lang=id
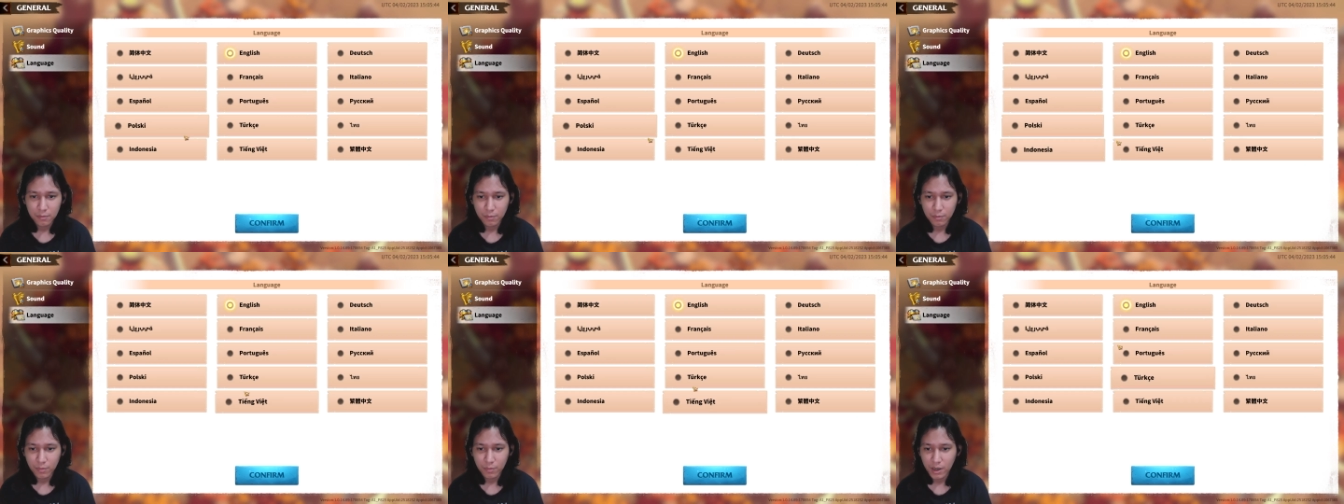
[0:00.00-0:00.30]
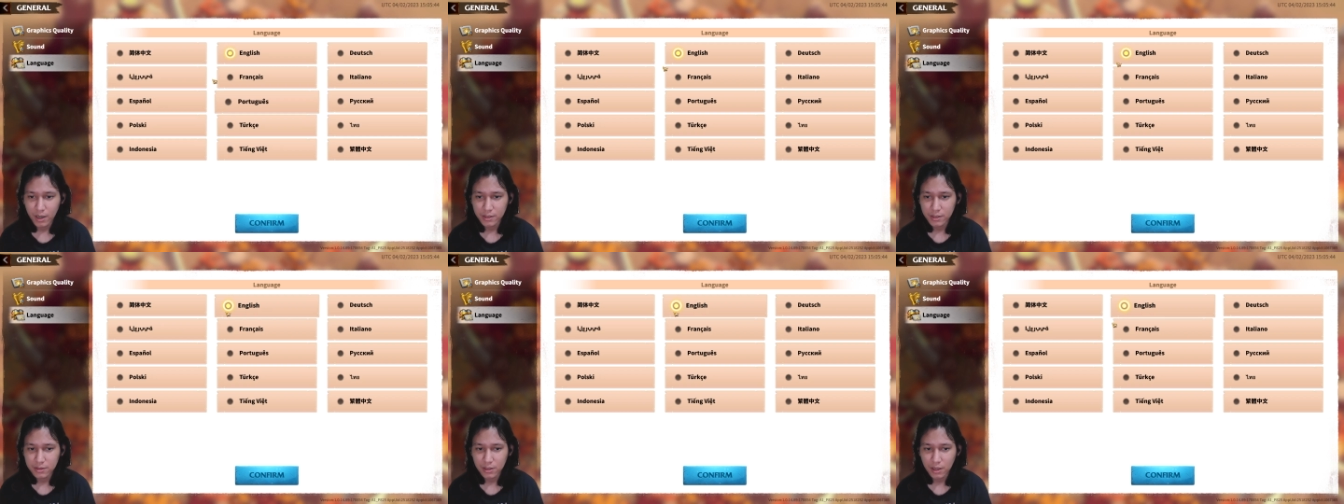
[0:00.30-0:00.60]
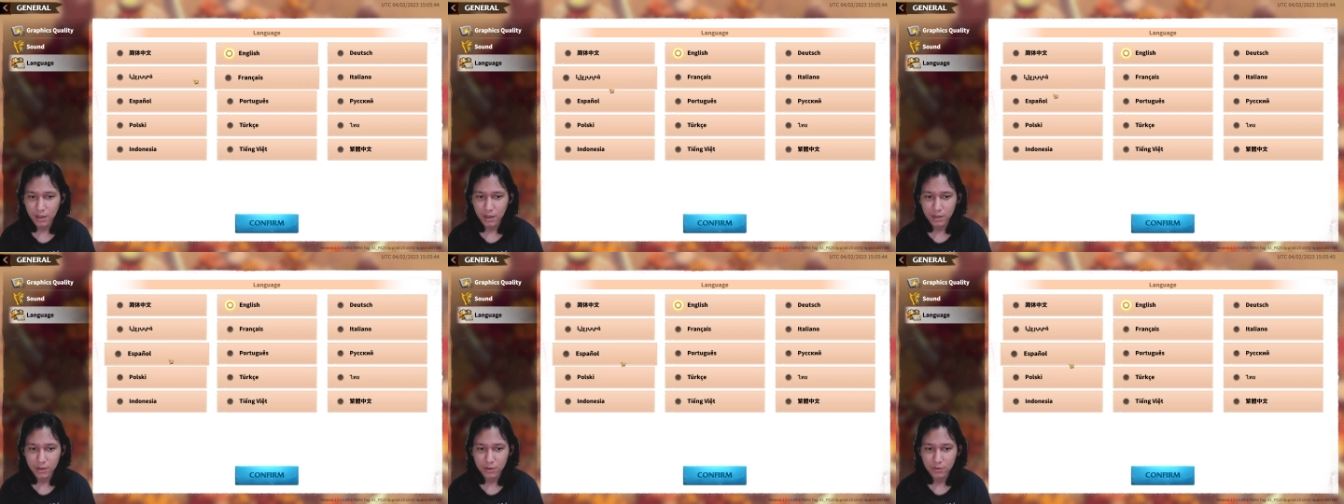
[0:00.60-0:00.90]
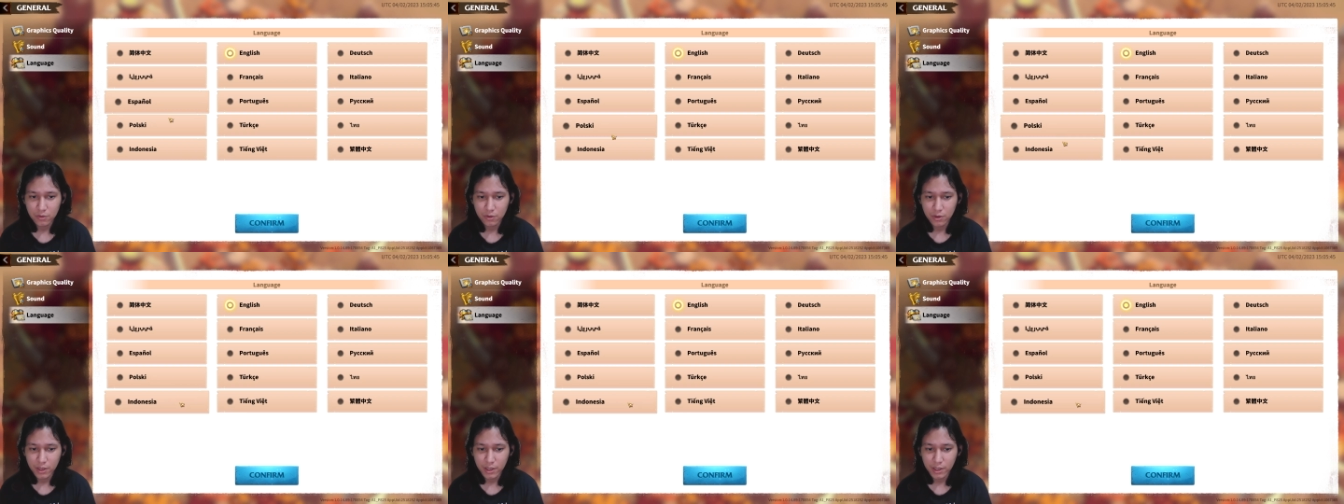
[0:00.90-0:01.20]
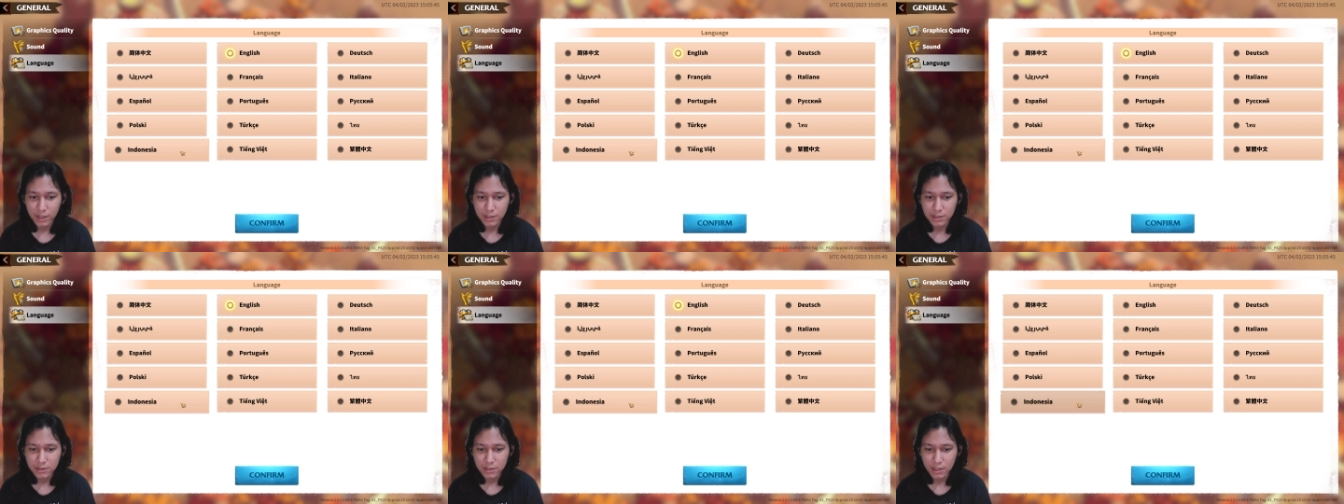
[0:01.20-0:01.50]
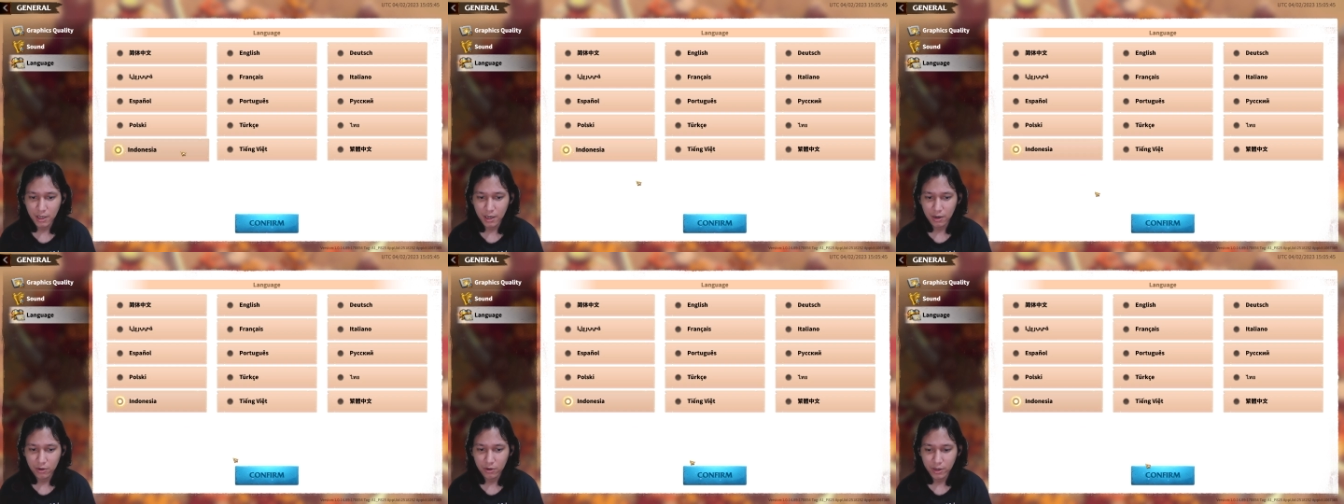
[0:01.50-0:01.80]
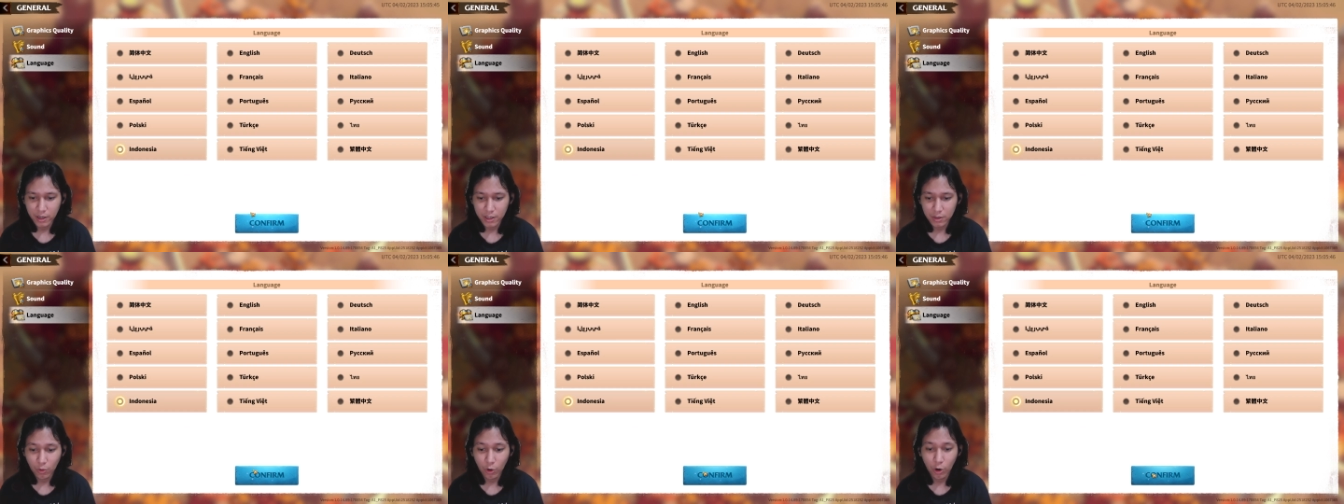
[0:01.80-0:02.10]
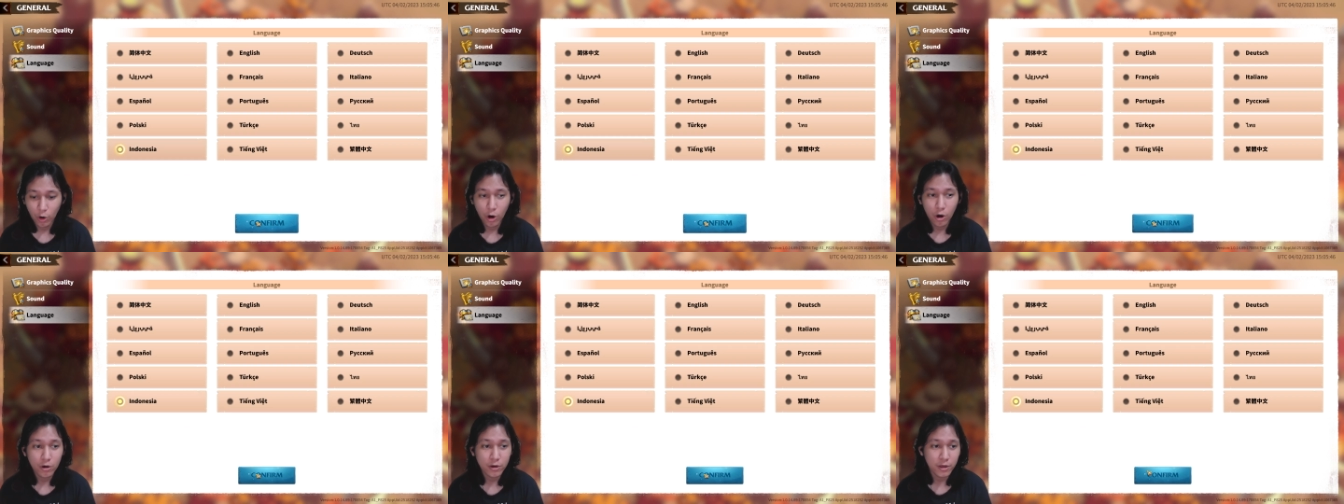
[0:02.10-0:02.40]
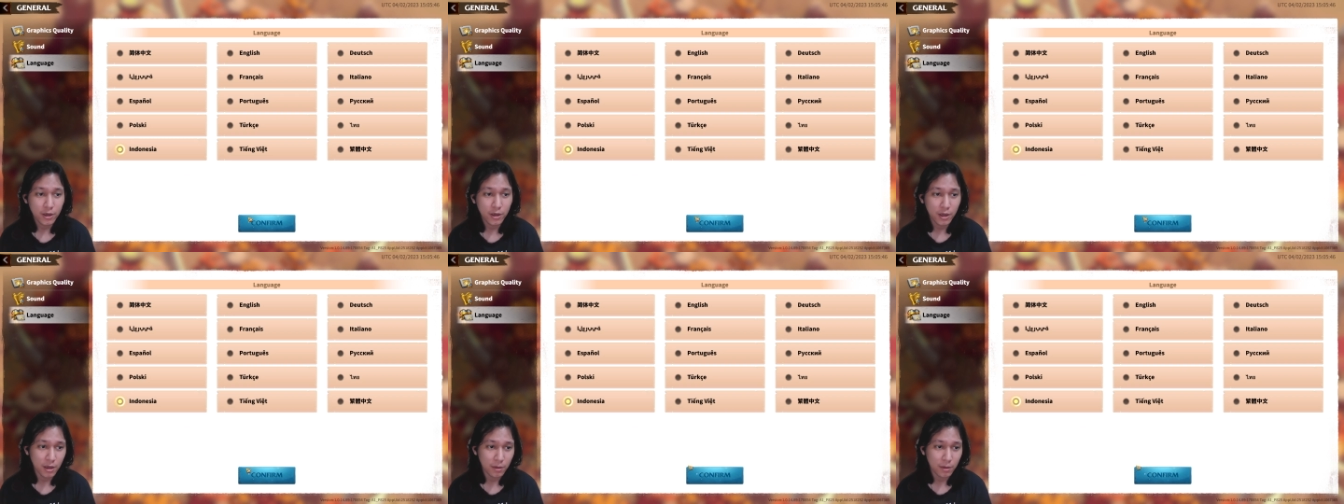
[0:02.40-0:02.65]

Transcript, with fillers: Bahasa Indonesia. Oke, okay, oke okay,